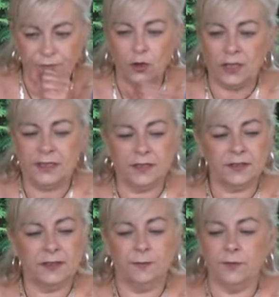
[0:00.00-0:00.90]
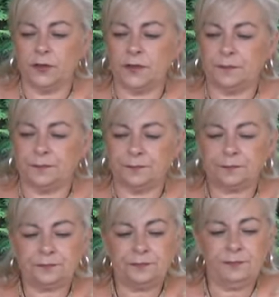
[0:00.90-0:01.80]
vorangetrieben wird.
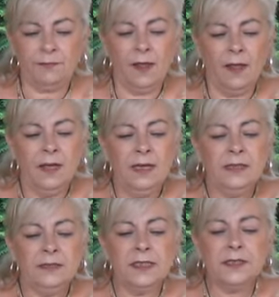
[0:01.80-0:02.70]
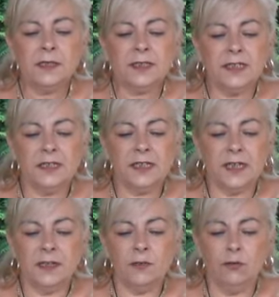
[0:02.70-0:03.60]
Dieser Krieg
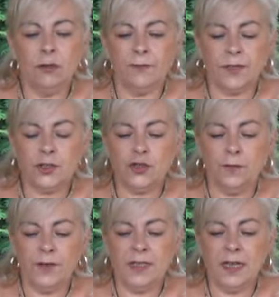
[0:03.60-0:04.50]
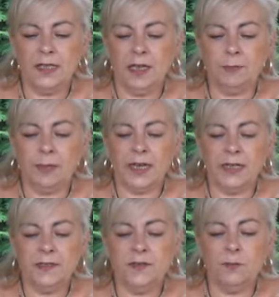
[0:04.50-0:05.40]
gegen Kohlenwasserstoffenergie hat
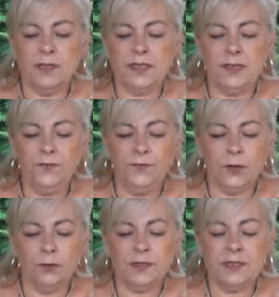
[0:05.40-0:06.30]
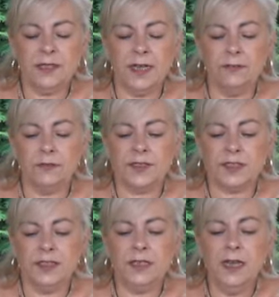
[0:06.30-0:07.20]
bereits zu massiven Verlusten der
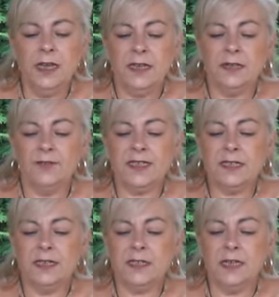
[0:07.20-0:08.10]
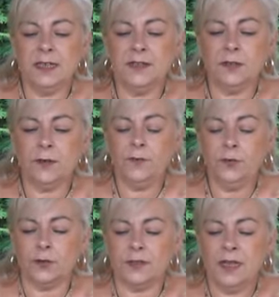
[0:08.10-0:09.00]
Industrie in westlichen Ländern
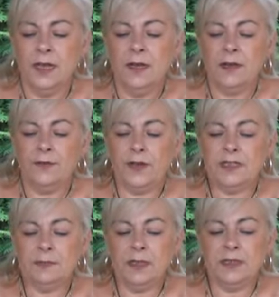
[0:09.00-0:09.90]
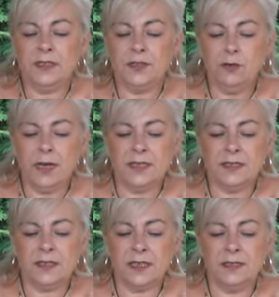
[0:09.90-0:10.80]
geführt. Falls man es
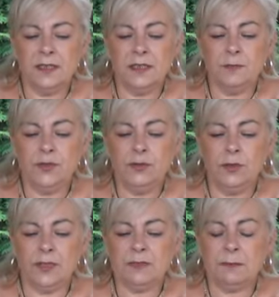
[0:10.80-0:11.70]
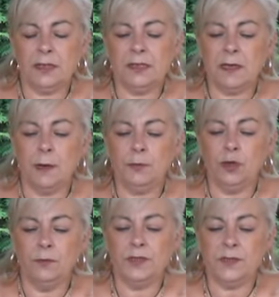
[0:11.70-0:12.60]
zulässt, dass dies im Zuge des Pariser
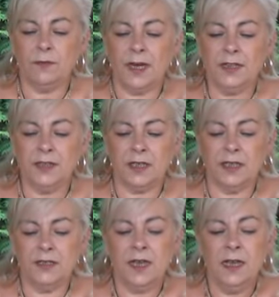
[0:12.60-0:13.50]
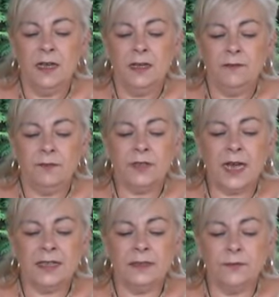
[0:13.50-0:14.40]
Abkommens so weitergeht, wird
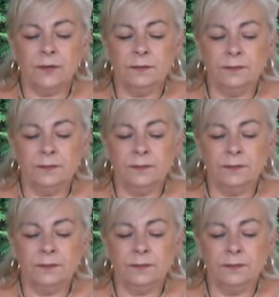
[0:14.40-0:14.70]
eine